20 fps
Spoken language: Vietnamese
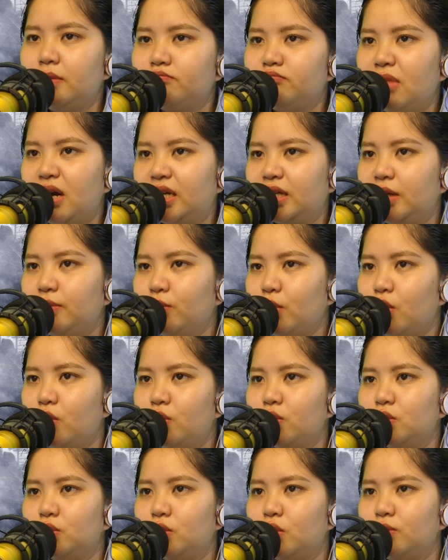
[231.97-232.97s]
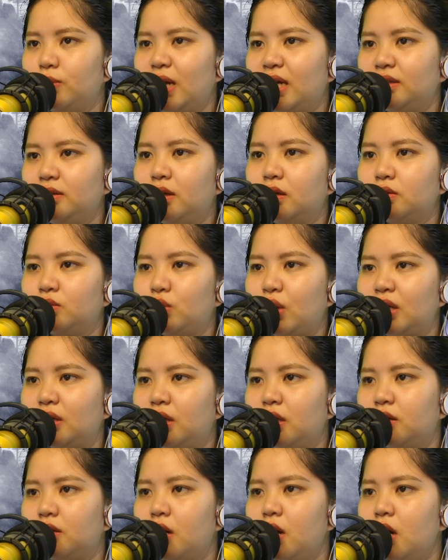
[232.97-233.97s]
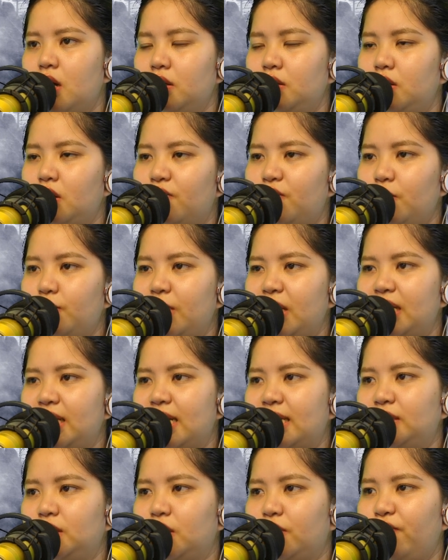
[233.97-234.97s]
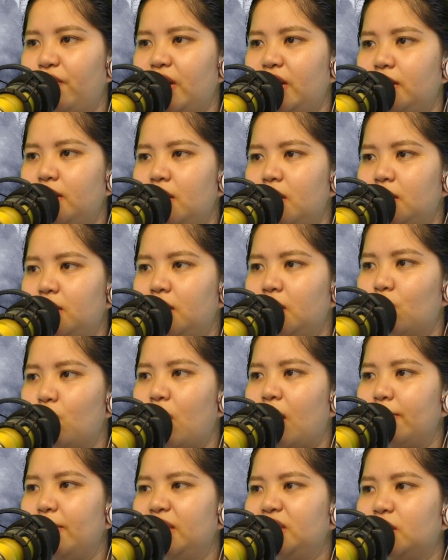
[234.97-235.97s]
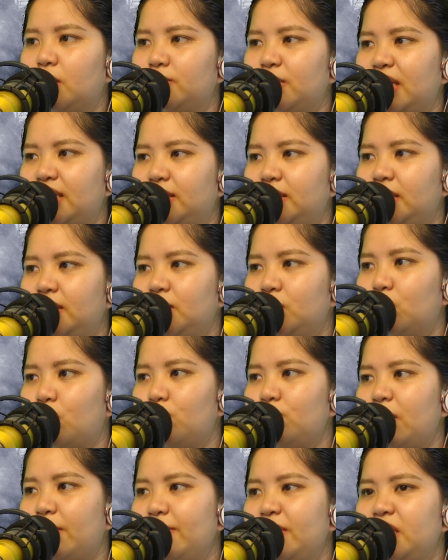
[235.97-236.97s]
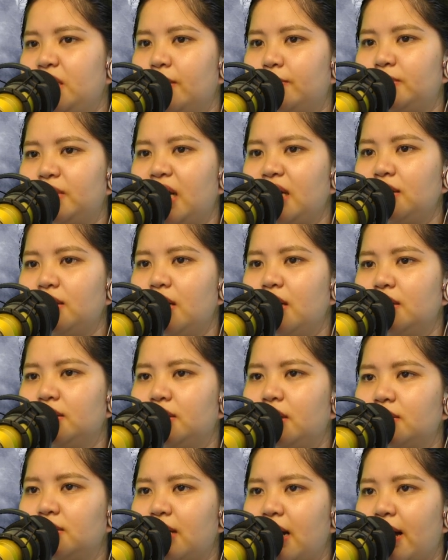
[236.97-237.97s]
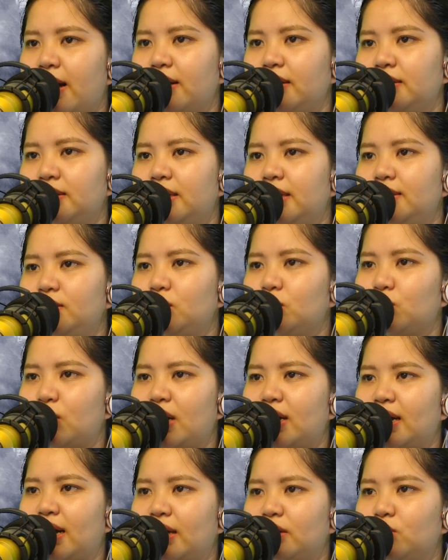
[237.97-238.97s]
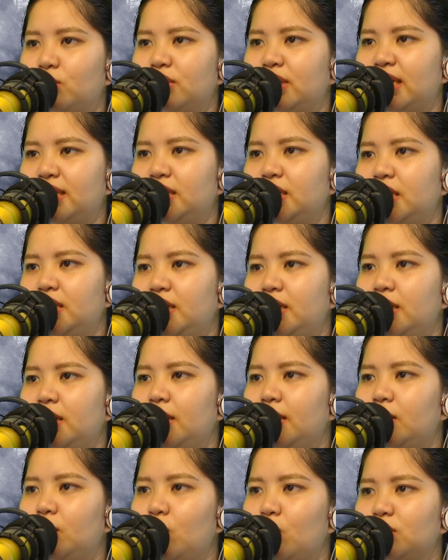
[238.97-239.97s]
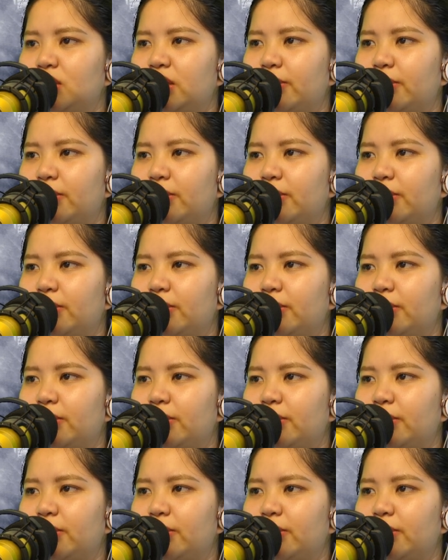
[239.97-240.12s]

Mà Kim Ô cũng đã tận toàn lực, giờ phút này đã trở về, thiên hỏa bên trong thành trì cũng đã bị dập tắt, tất cả khiến cho toàn cảnh của thành trì hiện lộ